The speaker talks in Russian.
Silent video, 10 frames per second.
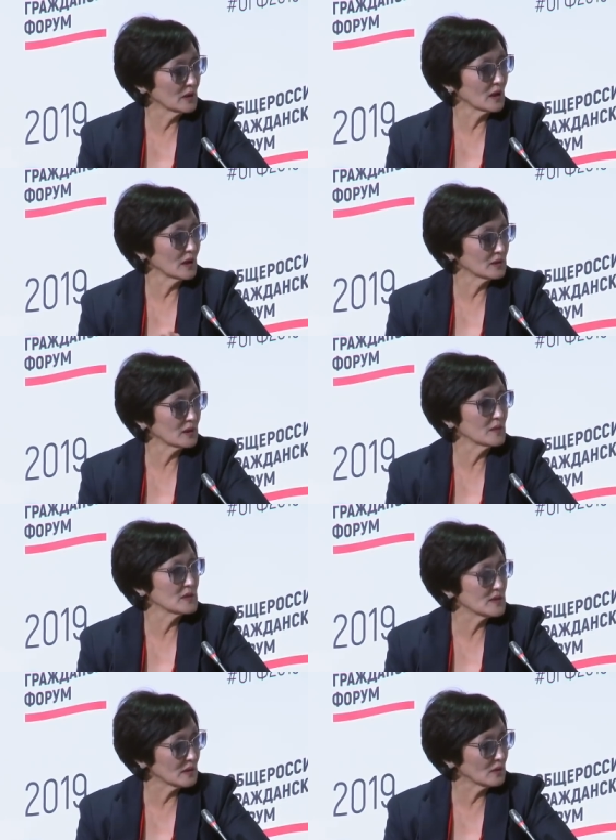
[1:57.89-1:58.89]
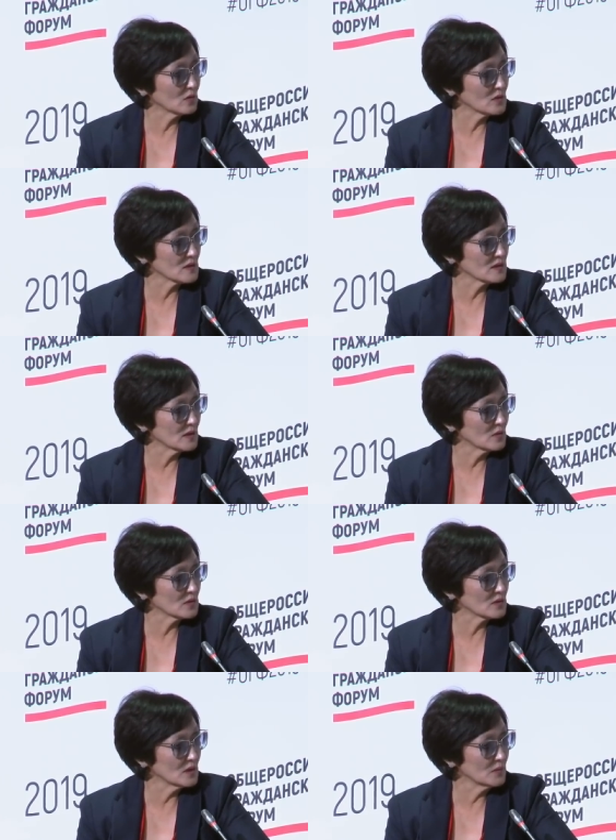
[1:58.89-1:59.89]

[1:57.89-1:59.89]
или какая-то комиссия, которая создается.